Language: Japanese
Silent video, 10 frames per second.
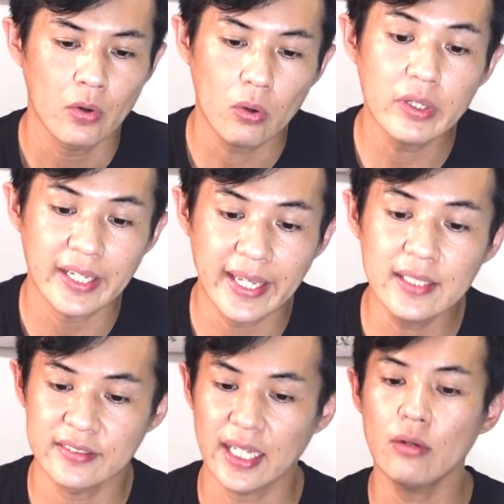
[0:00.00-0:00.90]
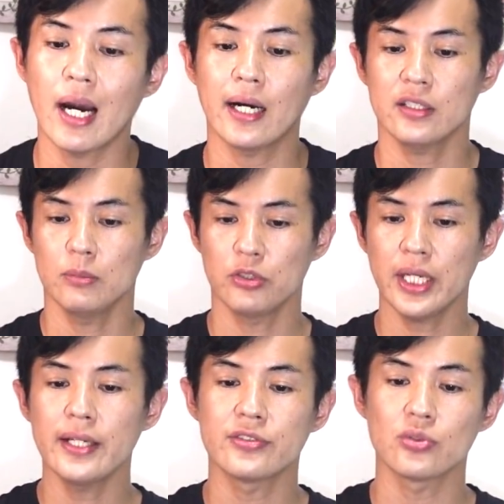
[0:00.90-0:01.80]
ほいで現在の
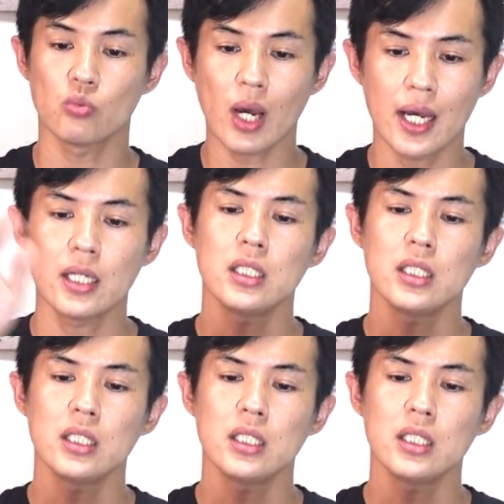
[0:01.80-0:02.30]
アクティブケースは